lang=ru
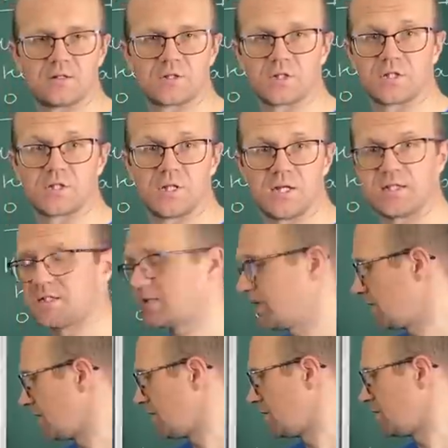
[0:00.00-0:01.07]

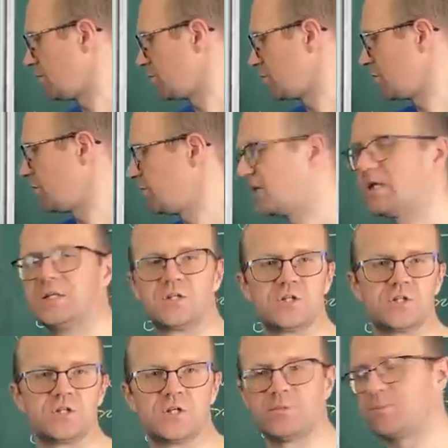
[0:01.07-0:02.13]
шестнадцатая уже
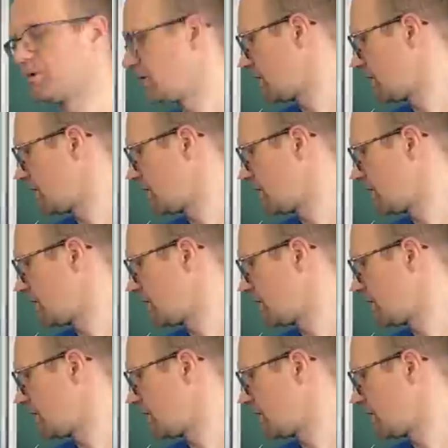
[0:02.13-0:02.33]
меньше, чем